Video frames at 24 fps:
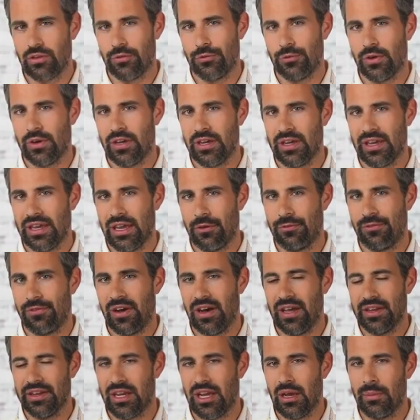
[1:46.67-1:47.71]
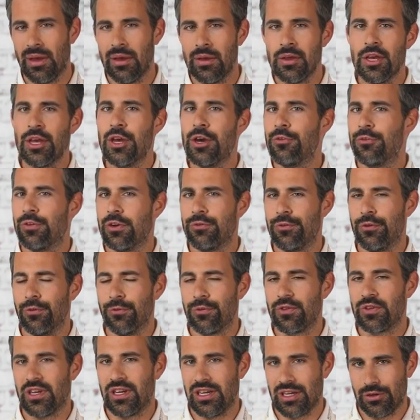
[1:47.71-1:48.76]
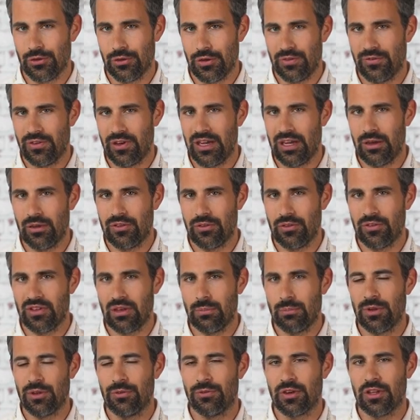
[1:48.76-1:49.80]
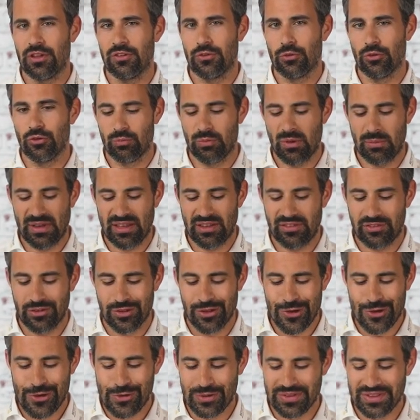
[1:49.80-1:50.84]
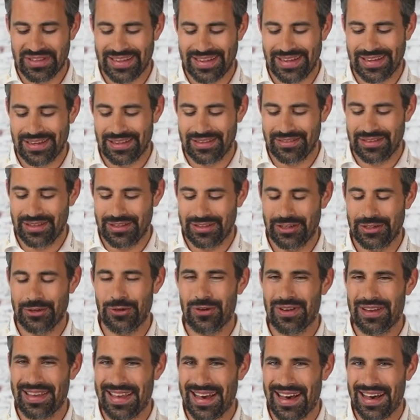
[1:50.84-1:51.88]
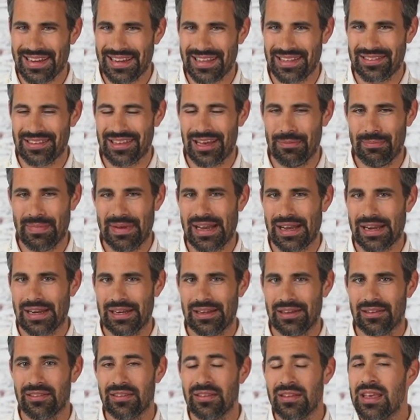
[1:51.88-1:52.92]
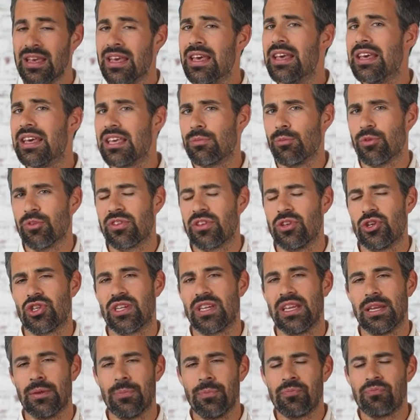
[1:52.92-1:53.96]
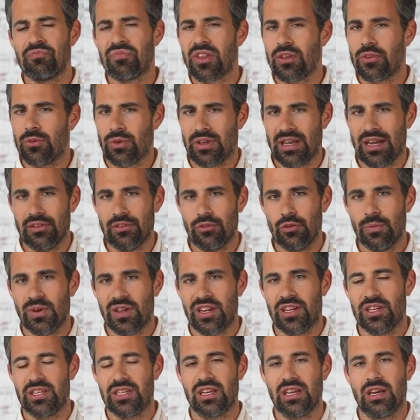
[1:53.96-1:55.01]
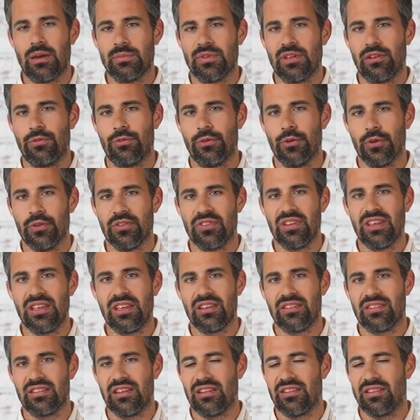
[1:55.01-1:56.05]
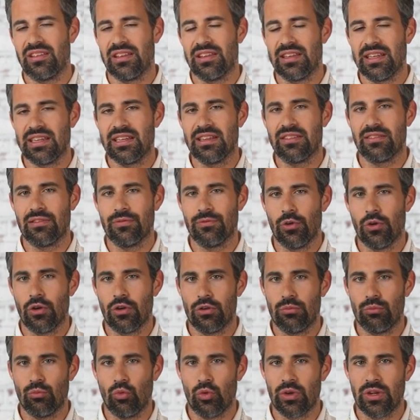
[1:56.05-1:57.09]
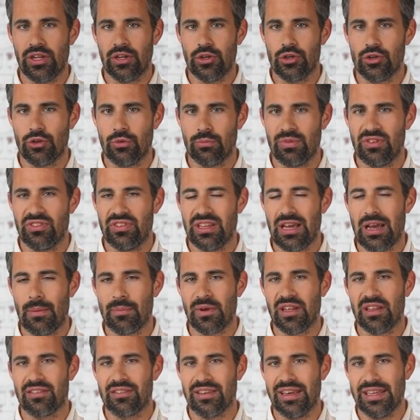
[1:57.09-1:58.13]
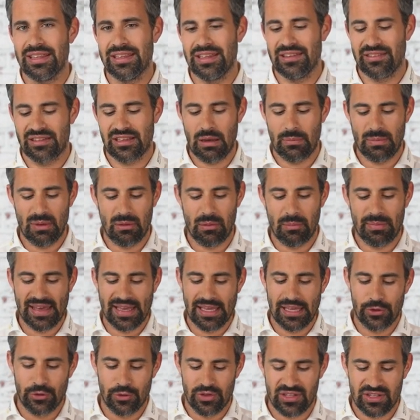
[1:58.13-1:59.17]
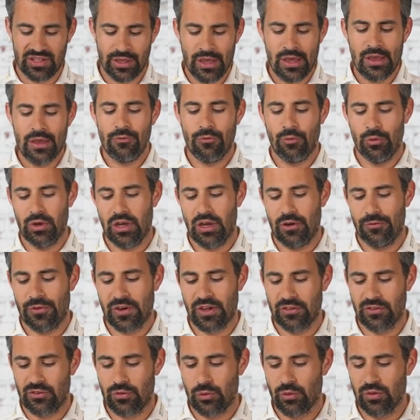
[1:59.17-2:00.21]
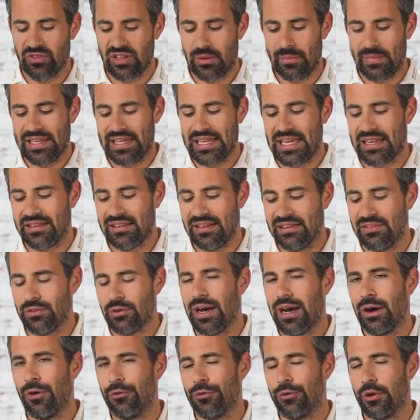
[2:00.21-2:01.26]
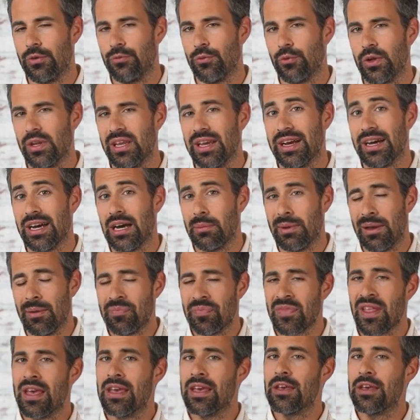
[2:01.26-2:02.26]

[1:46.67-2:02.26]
davor erfahren, aber vor fünf Tagen noch war zusammen mit Franz Toast beim Essen und da hat er sich da noch gar nichts anmerken lassen. Ich muss gestehen, so ganz überraschend kam das für uns nicht. Es hat sich in den letzten Wochen und Monaten schon ein bisschen abgezeichnet. Es gab immer mehr Gerüchte, wonach Franz Toast am Ende der Saison aufhören würde. Aber